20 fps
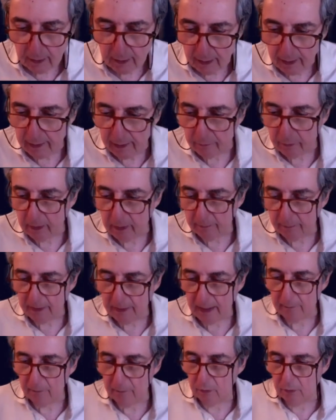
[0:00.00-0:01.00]
E qui
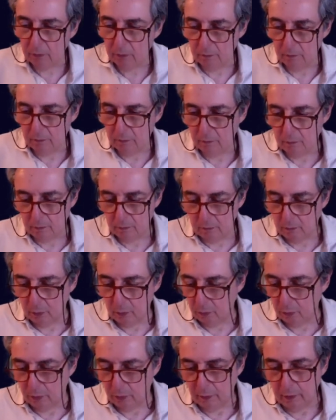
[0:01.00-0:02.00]
abbiamo
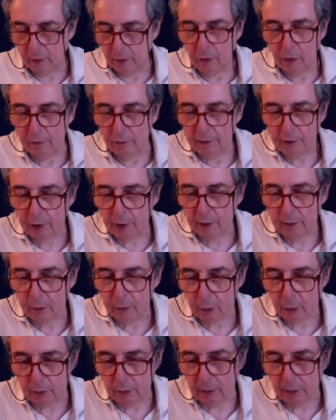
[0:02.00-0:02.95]
tutto il Novecento